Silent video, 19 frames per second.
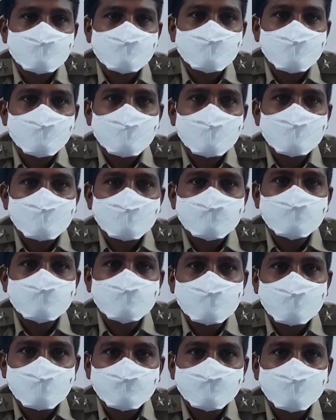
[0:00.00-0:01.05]
ఫిర్యాదు నమోదు
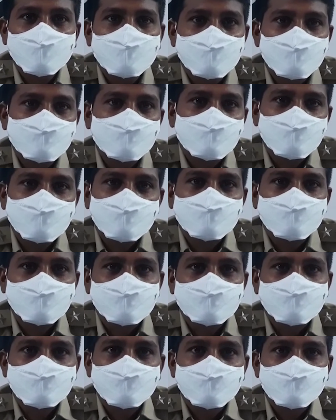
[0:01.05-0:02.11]
చేసిన ఎఫ్ఐఆర్ ఏమిటో జరిగింది
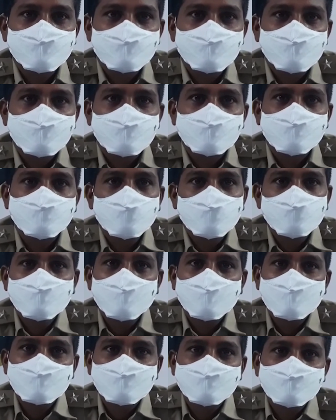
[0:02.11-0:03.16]
ఫోక్స్
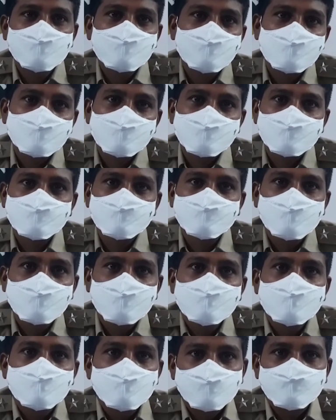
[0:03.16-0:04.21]
యాక్ట్గా
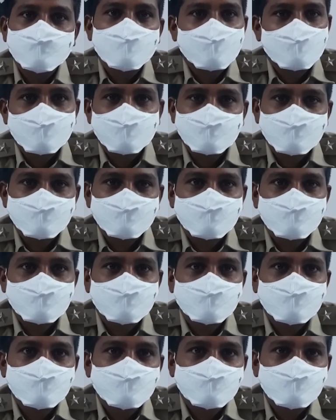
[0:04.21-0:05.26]
ఎఫ్ఐఆర్
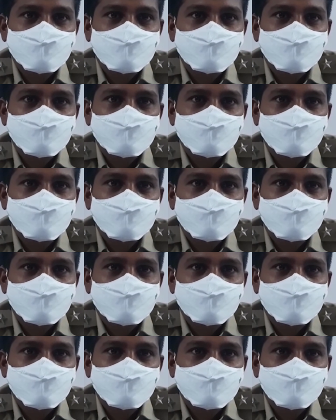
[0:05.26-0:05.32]
అయ్యింది